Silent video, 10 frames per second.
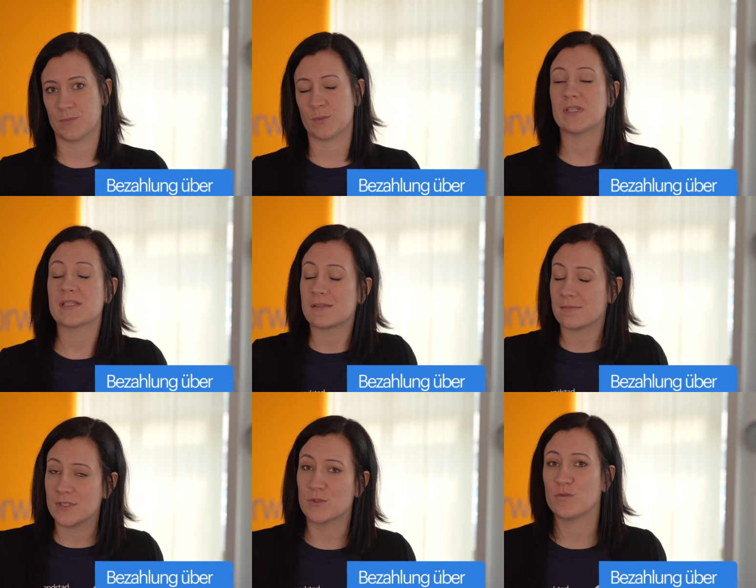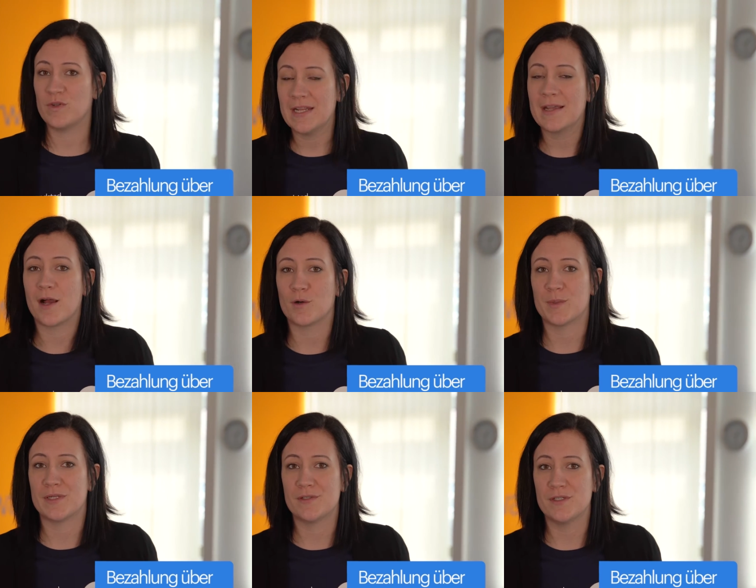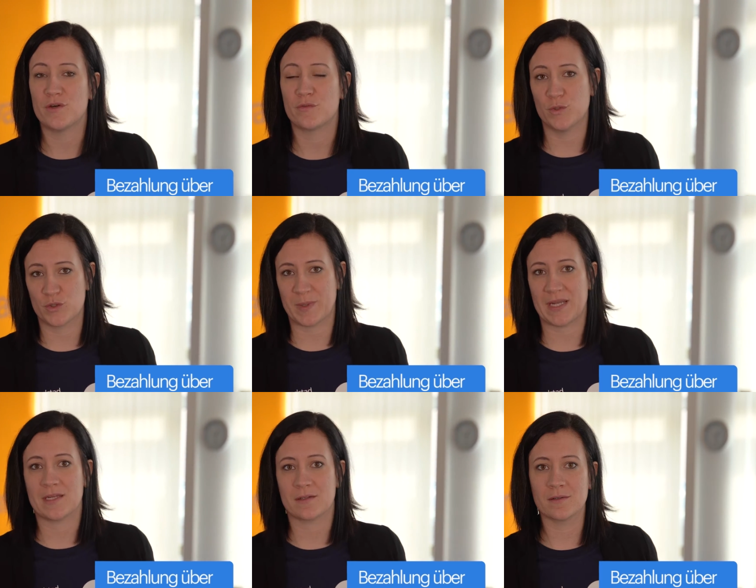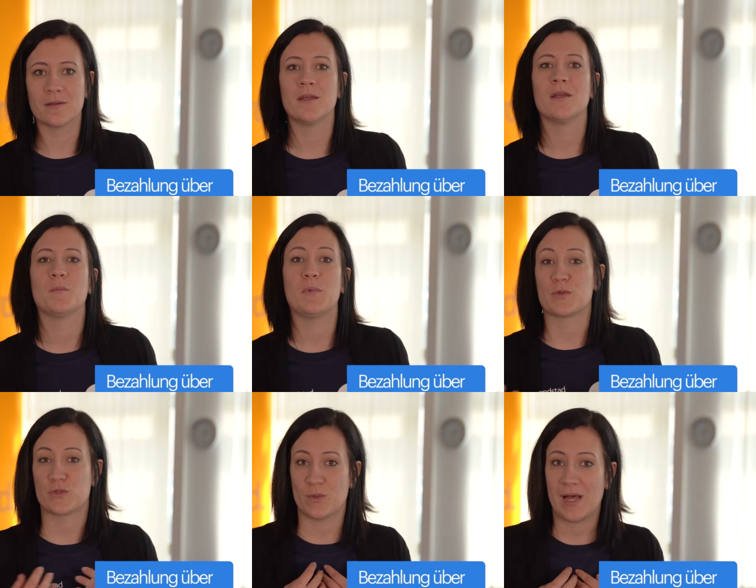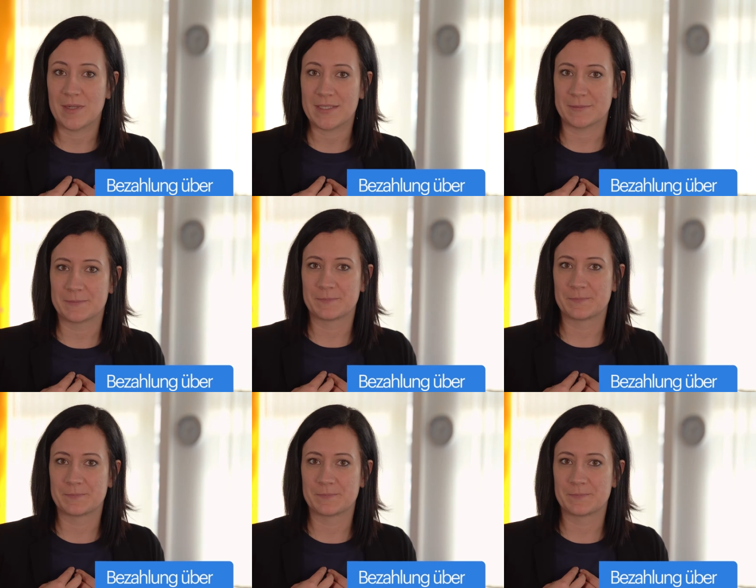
Und das sind nur wenige Argumente, die dafür sprechen, bei uns zu arbeiten.